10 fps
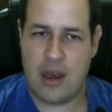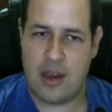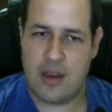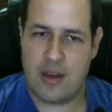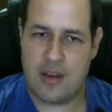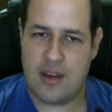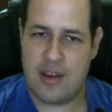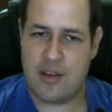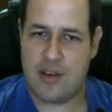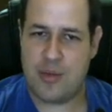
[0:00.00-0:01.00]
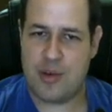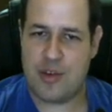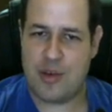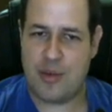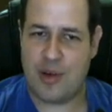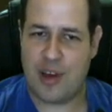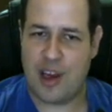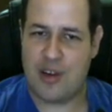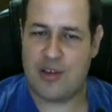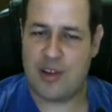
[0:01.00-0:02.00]
Entonces los grupos
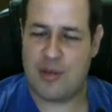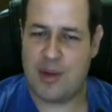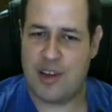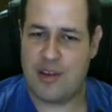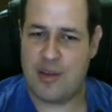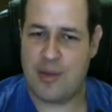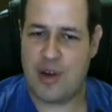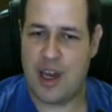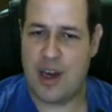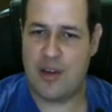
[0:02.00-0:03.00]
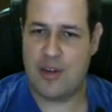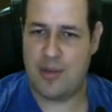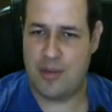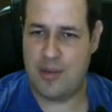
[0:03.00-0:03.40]
topológicos son espacios homogéneos.